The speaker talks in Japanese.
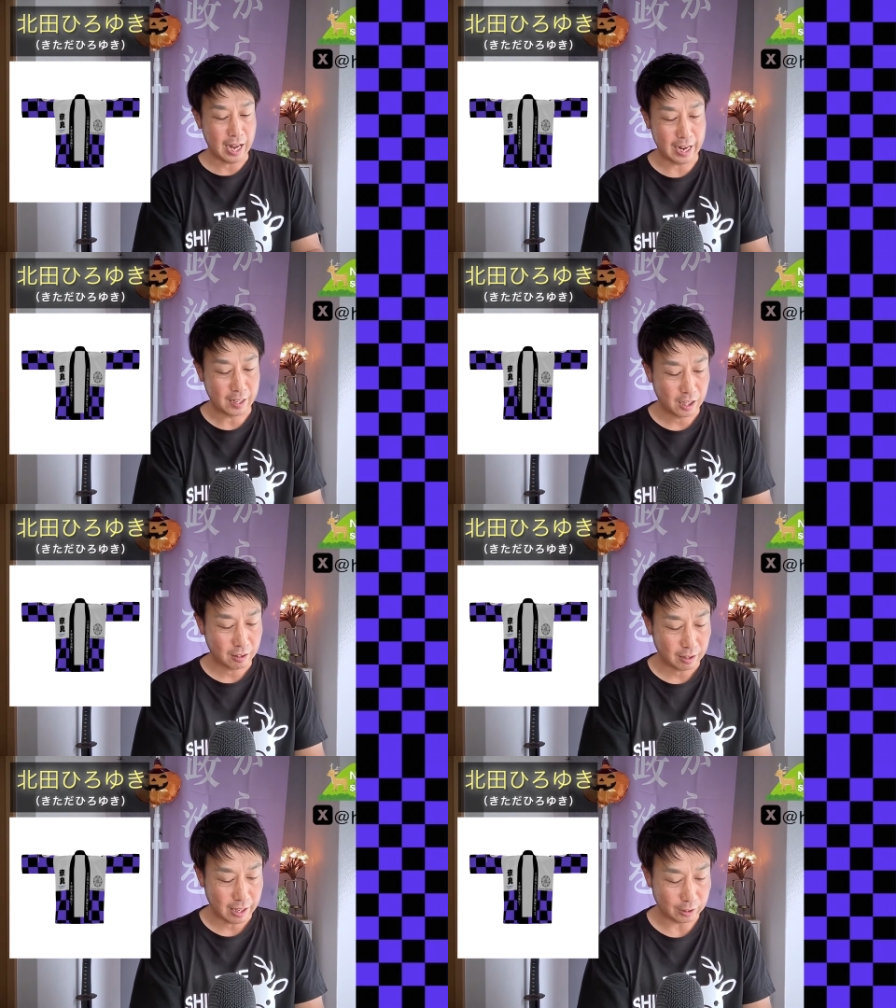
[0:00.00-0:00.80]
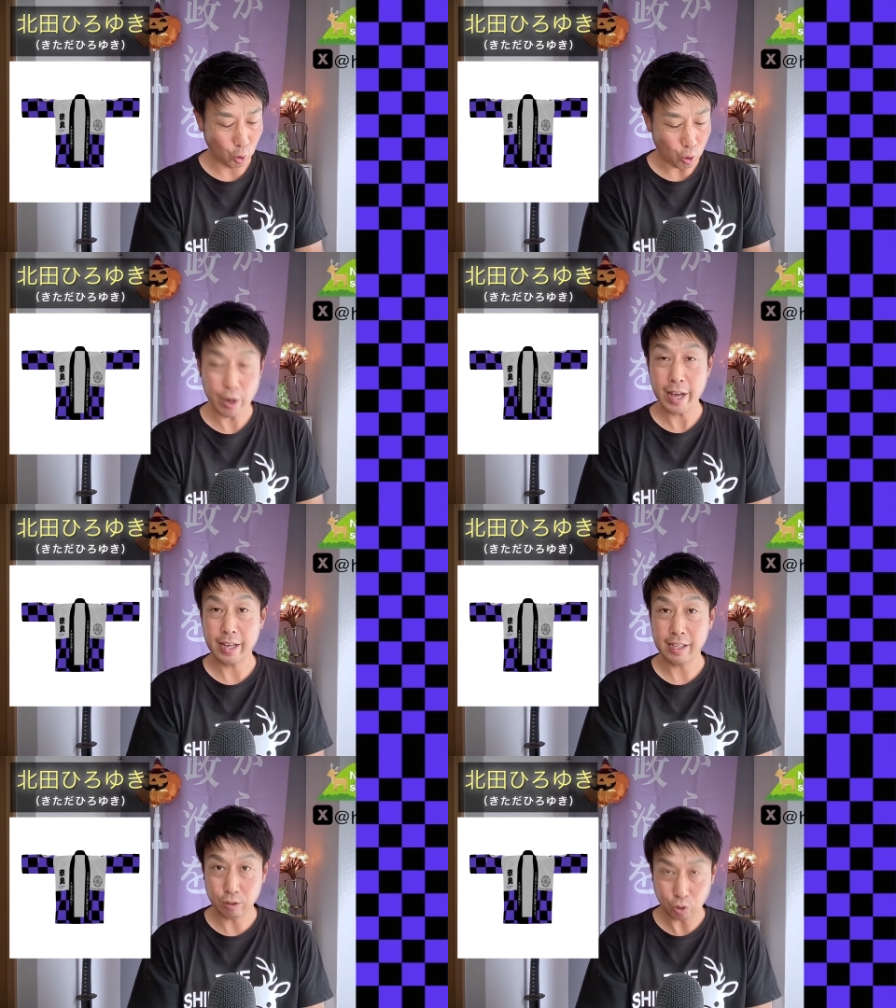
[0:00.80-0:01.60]
はい、どこへ
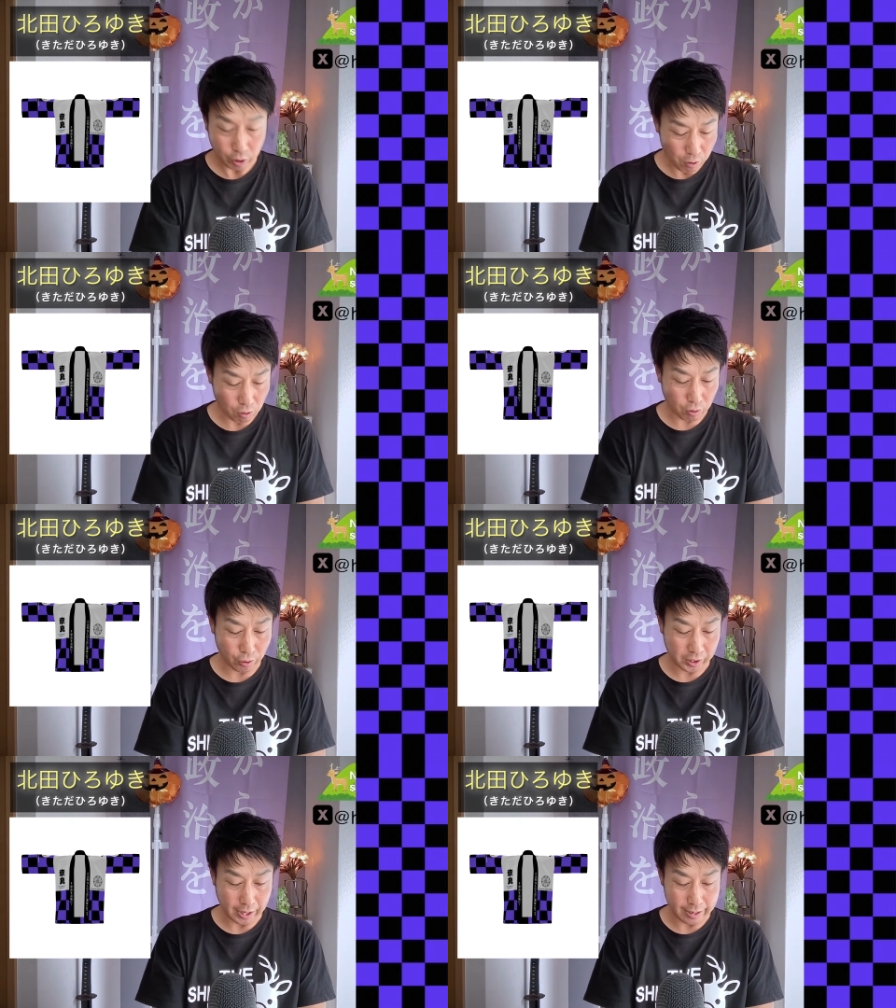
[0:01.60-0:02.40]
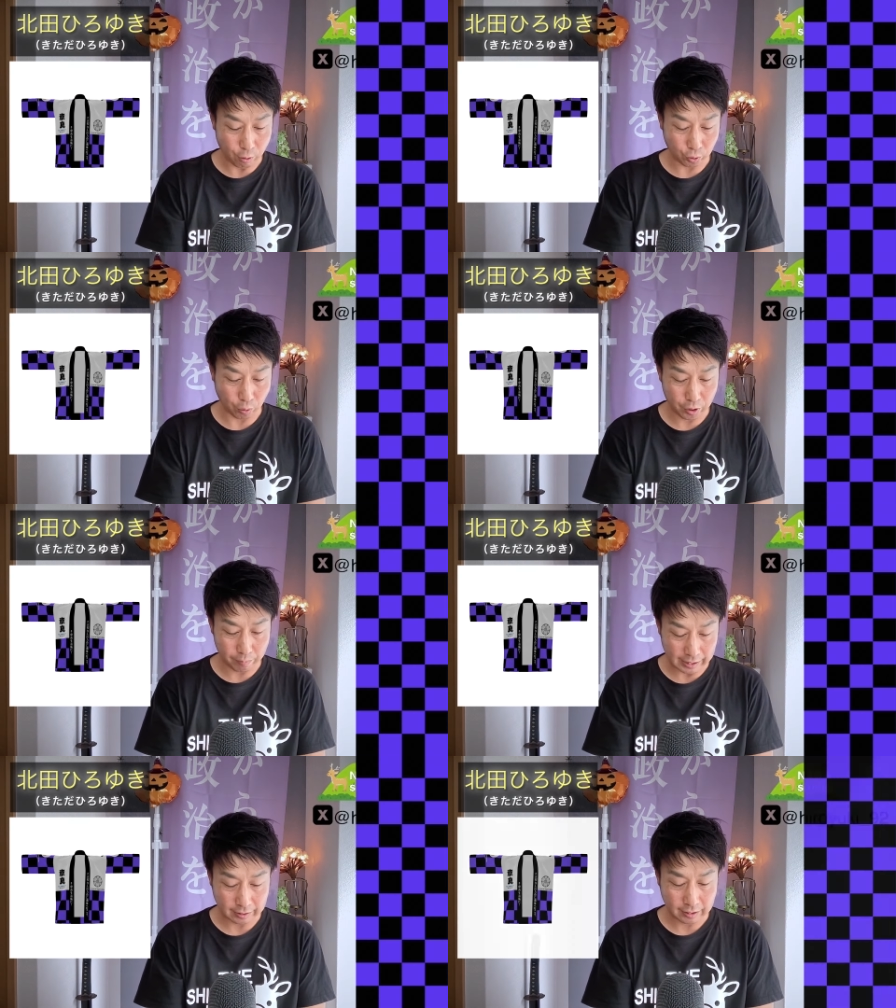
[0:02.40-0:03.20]
行くときもこれを着ていこうと思
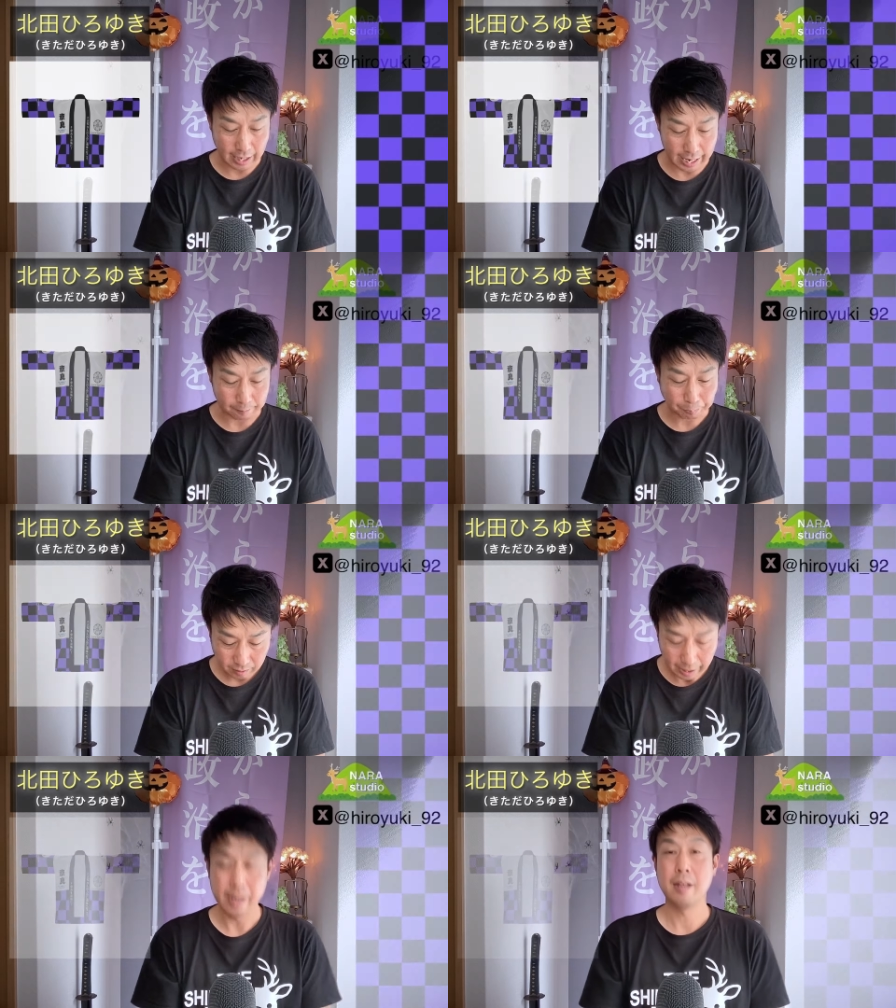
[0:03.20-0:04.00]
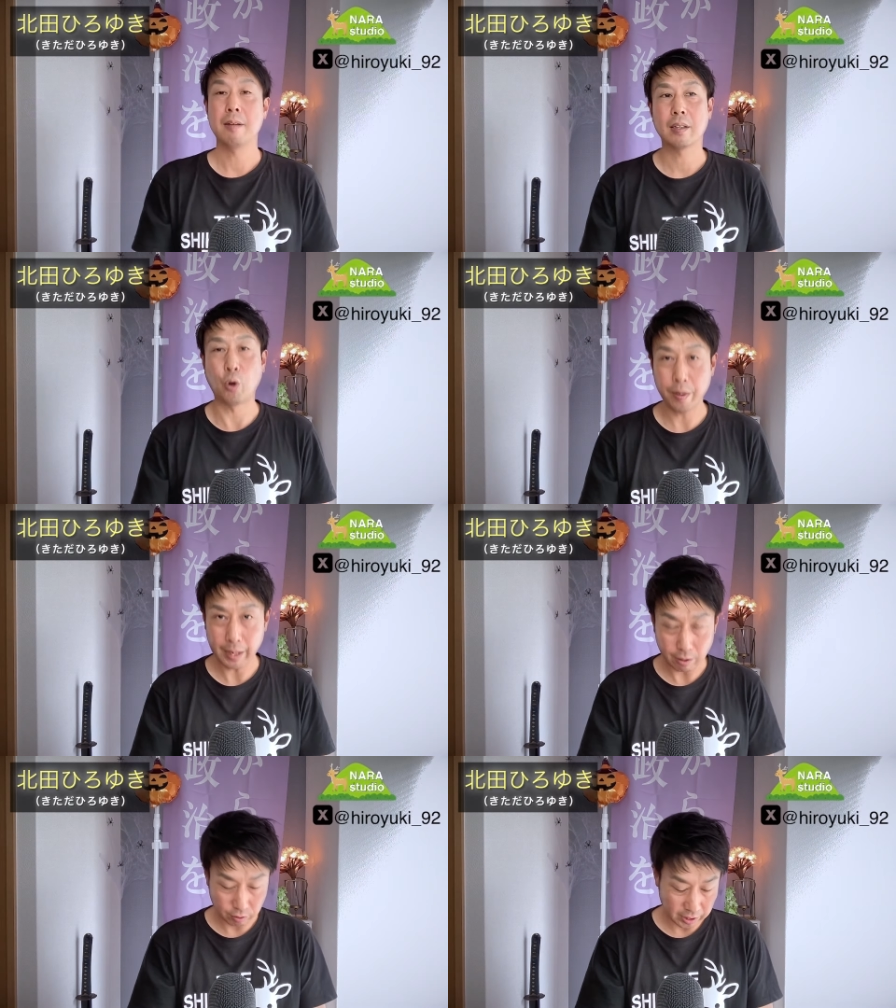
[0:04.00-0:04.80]
います。はい、で、これ
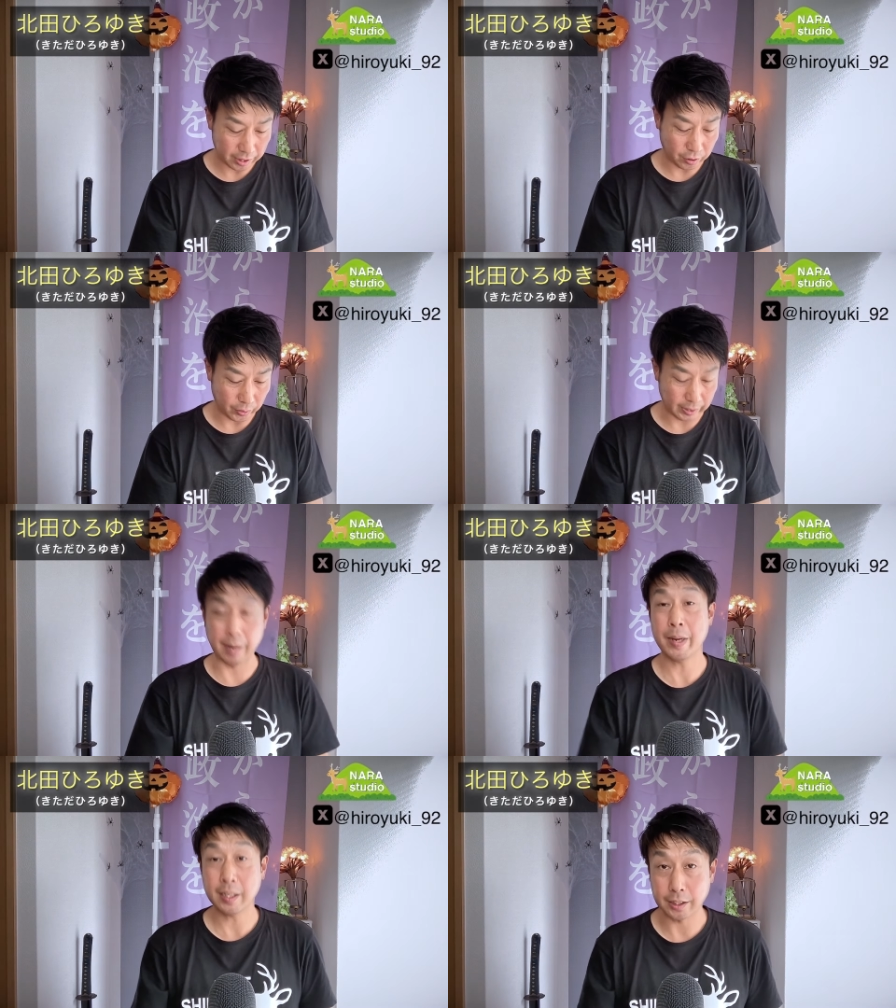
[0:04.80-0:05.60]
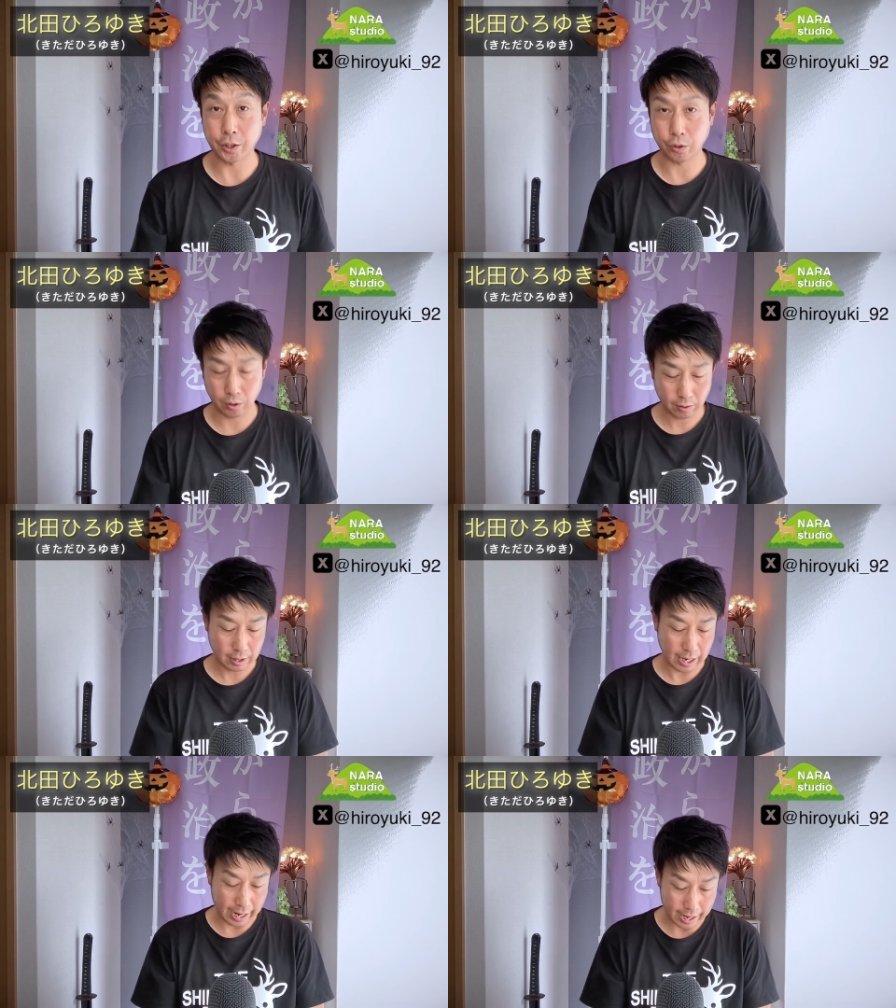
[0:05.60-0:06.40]
までの選挙ではダメなんですよと。
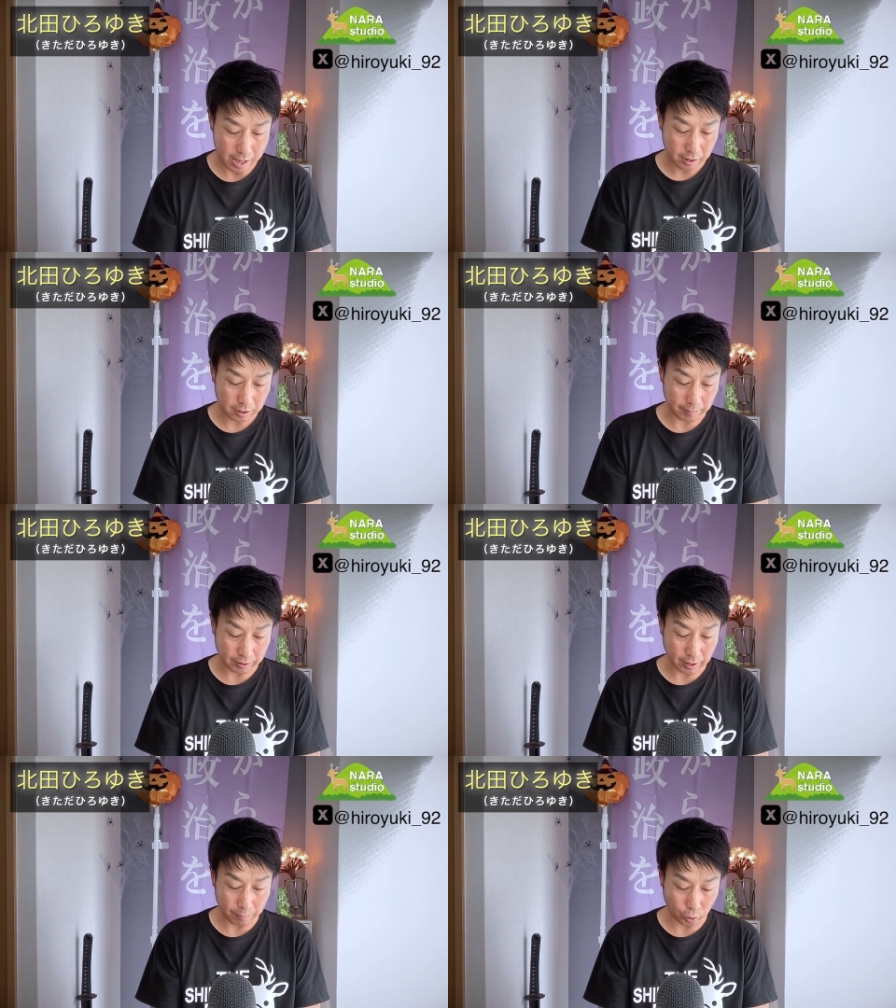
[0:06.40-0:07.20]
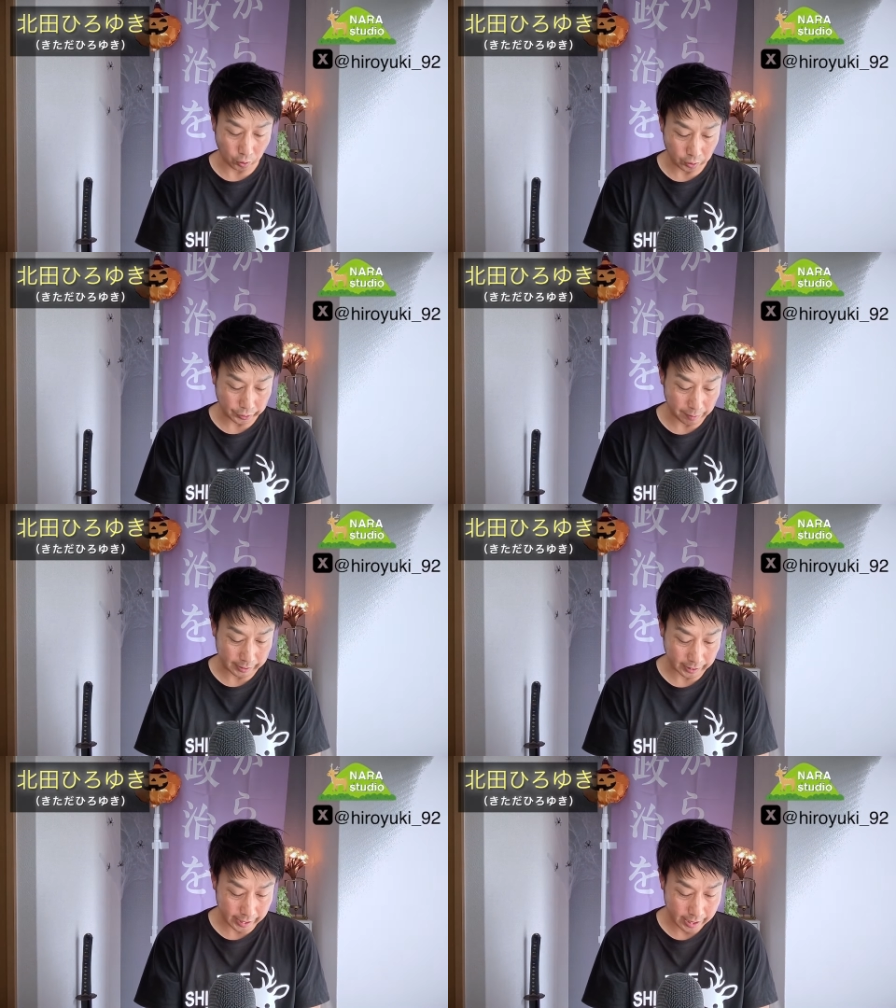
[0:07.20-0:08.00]
はい、石丸さんもどんどん言って
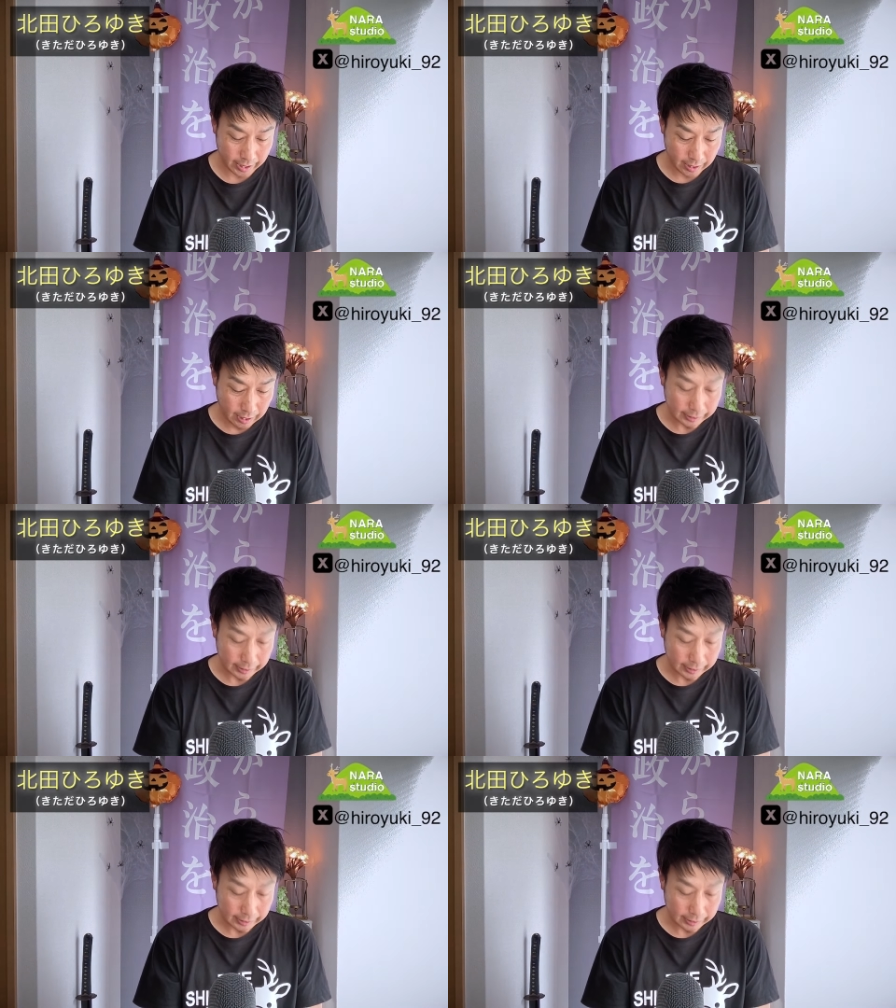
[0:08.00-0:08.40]
ましたね。